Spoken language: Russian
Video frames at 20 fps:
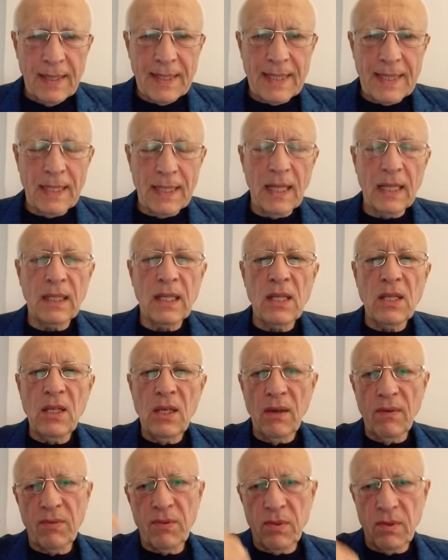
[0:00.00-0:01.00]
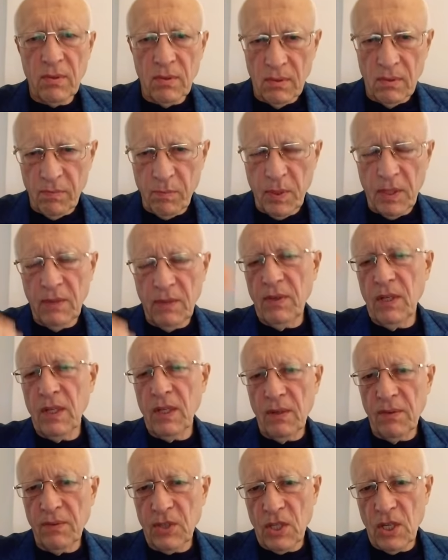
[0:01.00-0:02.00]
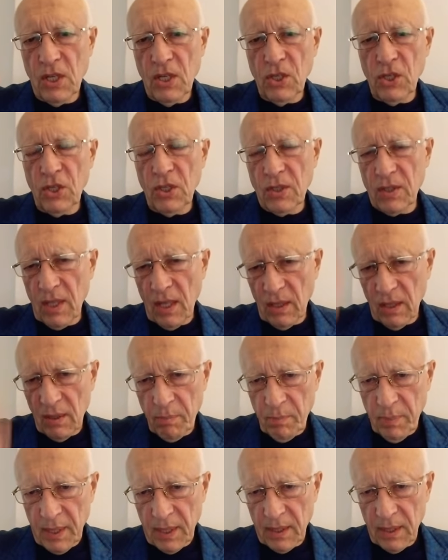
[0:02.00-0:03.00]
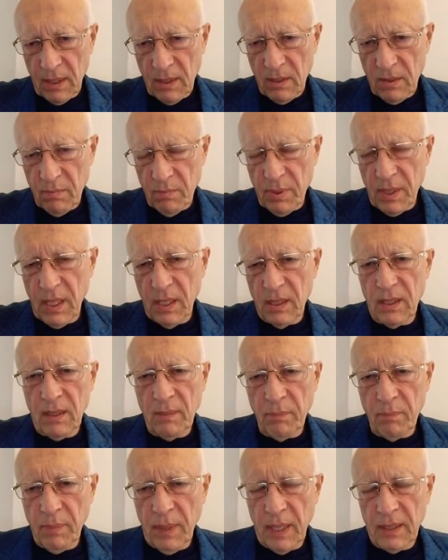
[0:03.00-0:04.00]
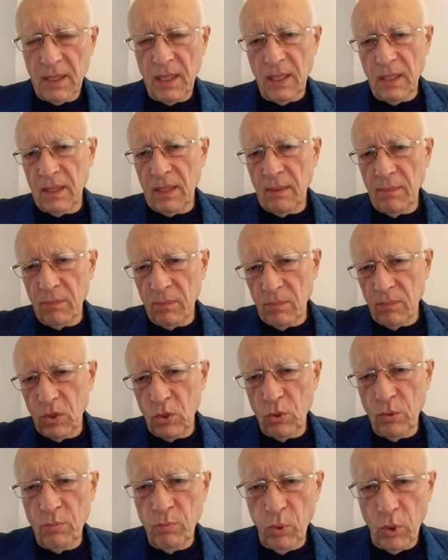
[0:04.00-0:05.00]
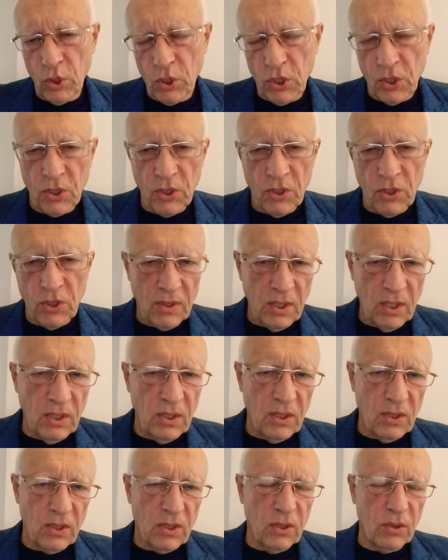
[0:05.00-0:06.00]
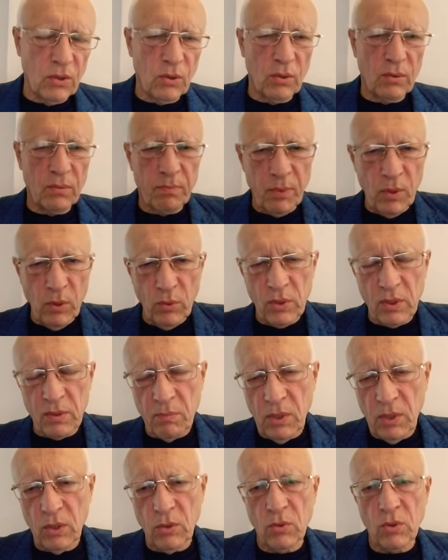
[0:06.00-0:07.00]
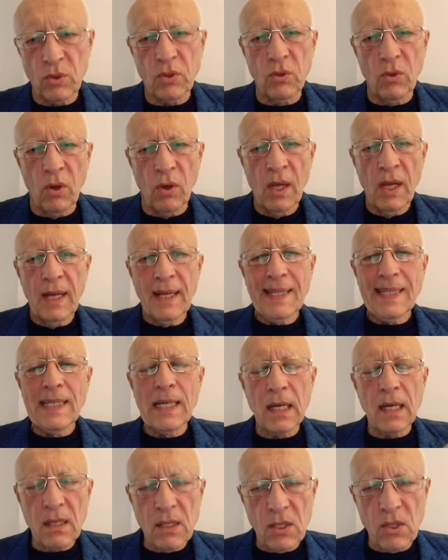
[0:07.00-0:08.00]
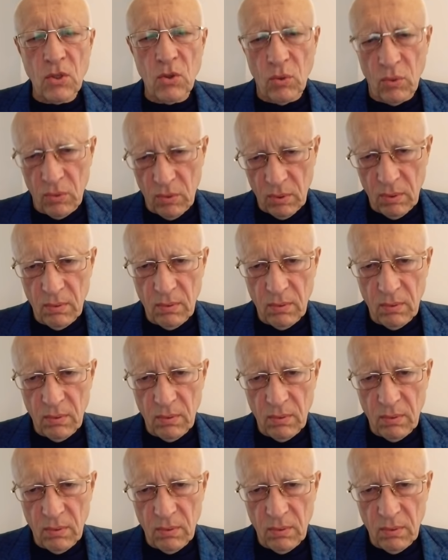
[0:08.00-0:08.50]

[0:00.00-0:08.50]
Цена на нефть в преддверии встречи стала падать. Бренд там падает там чуть больше 60, тут плюс-минус, но не растет.